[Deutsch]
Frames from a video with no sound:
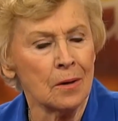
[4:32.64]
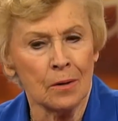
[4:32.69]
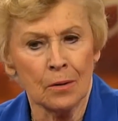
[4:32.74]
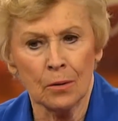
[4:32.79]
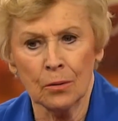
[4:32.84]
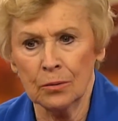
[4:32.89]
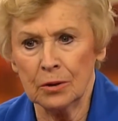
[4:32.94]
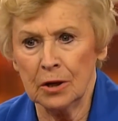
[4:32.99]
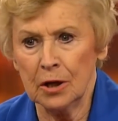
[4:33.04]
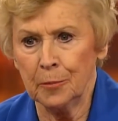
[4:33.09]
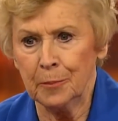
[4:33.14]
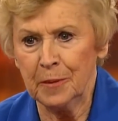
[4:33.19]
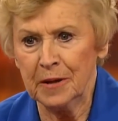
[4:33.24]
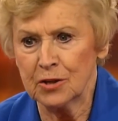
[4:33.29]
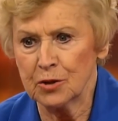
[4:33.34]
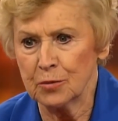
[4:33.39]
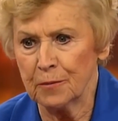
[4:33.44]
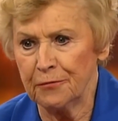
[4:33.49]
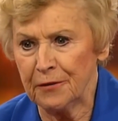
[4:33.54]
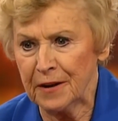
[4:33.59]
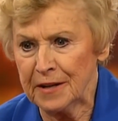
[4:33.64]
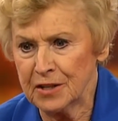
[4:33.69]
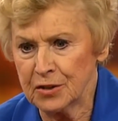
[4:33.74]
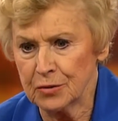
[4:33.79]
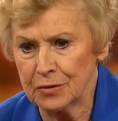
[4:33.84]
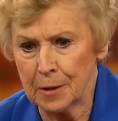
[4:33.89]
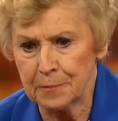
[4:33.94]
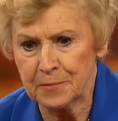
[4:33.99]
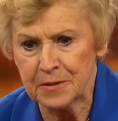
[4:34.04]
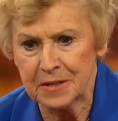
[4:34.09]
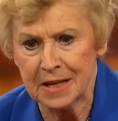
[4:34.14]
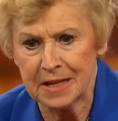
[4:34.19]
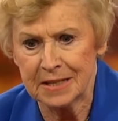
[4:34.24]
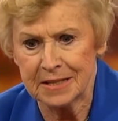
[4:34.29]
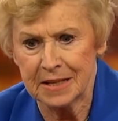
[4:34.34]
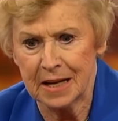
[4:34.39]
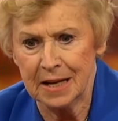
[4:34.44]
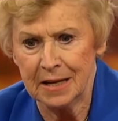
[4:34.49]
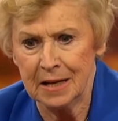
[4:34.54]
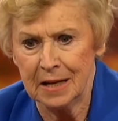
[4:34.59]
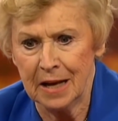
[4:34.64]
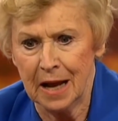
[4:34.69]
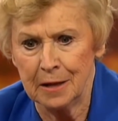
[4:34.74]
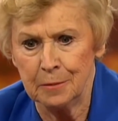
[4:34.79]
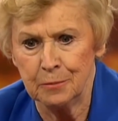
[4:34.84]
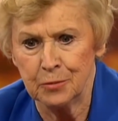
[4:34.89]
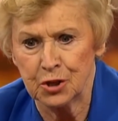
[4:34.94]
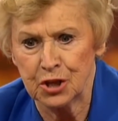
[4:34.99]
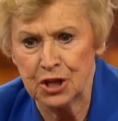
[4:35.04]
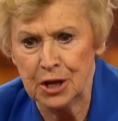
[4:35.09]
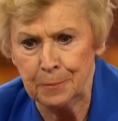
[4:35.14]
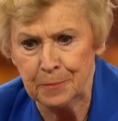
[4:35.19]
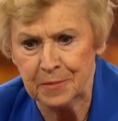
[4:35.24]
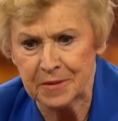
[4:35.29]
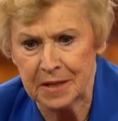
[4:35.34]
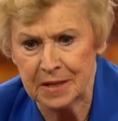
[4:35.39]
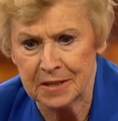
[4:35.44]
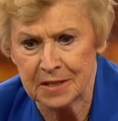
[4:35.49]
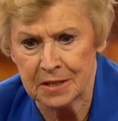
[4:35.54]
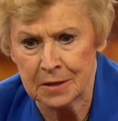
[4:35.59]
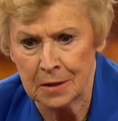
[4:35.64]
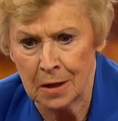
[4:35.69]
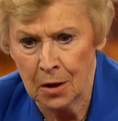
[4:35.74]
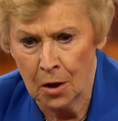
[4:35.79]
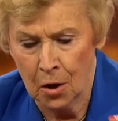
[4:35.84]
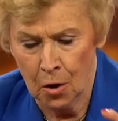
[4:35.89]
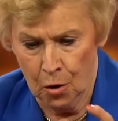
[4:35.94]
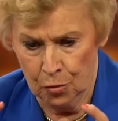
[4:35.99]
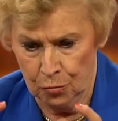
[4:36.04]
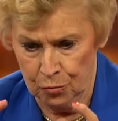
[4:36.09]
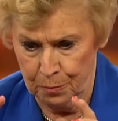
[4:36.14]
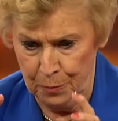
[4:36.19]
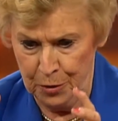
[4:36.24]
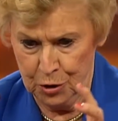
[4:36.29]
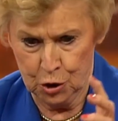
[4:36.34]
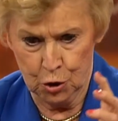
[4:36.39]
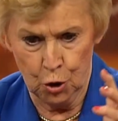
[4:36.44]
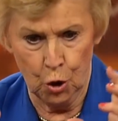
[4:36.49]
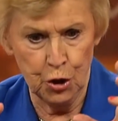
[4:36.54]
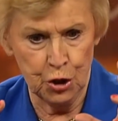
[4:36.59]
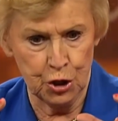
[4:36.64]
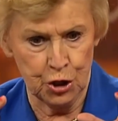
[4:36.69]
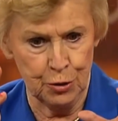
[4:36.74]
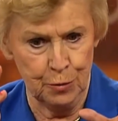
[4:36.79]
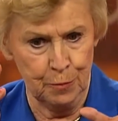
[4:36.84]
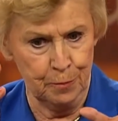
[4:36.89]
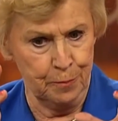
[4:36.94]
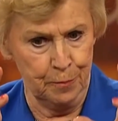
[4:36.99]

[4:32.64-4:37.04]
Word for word: Und ich bin zum Fenster und habe sie gesehen in einem Jeep sitzen und mit solchen